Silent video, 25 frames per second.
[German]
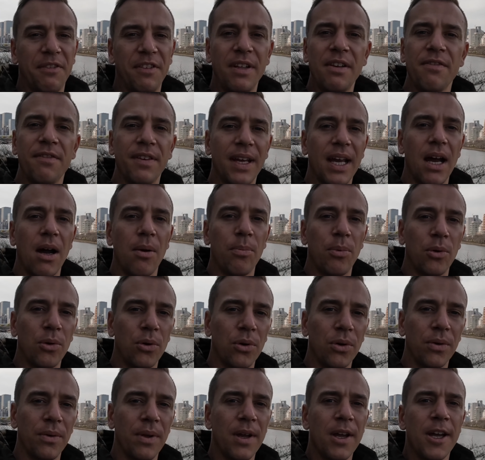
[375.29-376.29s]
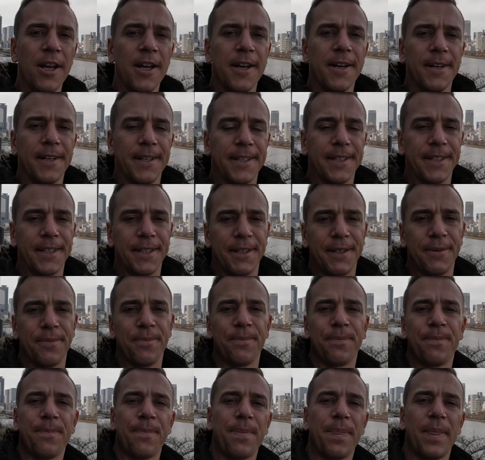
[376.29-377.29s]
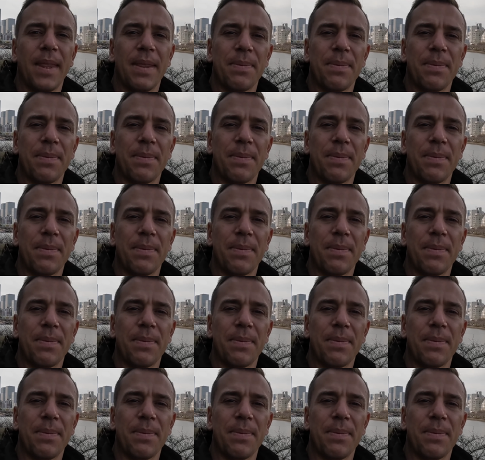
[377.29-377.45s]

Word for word: viel Werbung. Ähm,